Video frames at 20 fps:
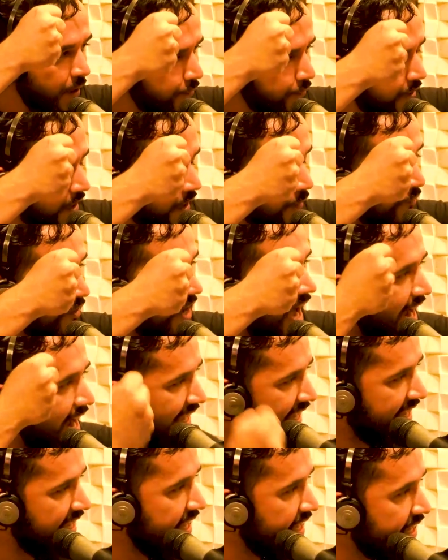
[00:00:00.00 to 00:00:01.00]
eu, eu vim
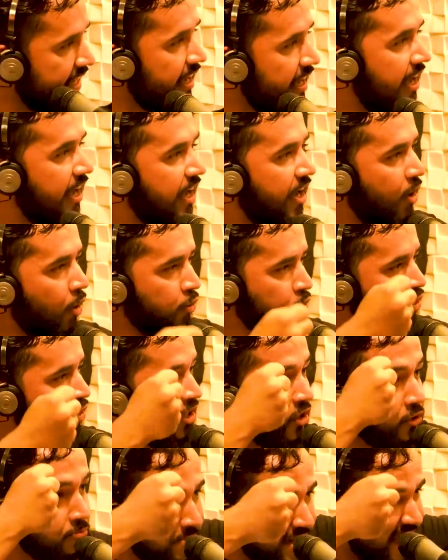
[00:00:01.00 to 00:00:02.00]
aqui, eu tô
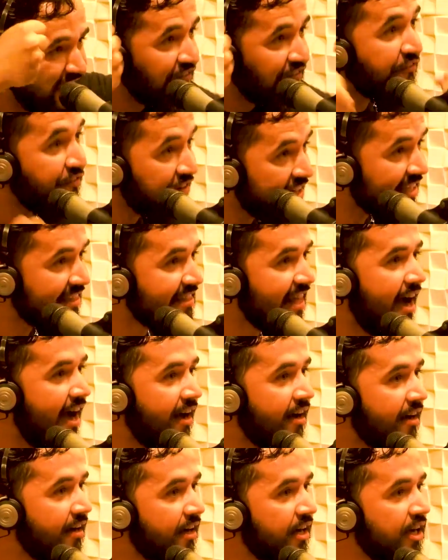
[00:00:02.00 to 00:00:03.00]
dando minha
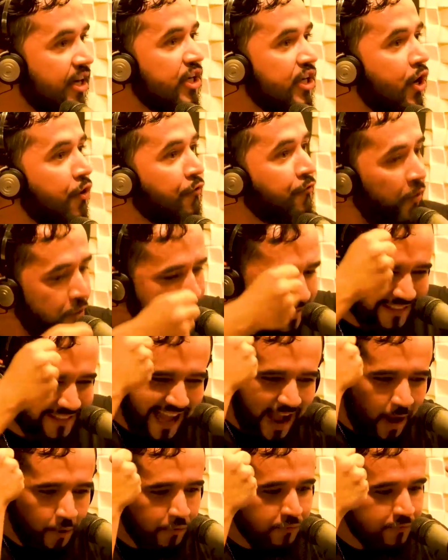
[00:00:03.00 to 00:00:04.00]
vida e eu vou
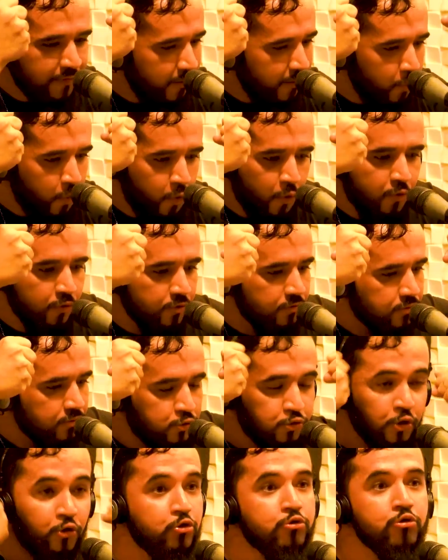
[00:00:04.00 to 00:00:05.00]
dar o.
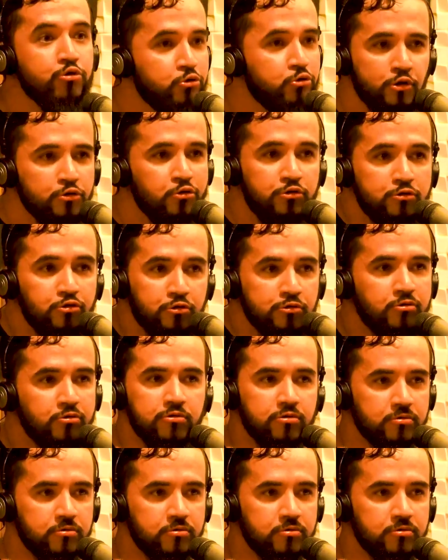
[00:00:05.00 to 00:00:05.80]
Tudo, tudo, tudo,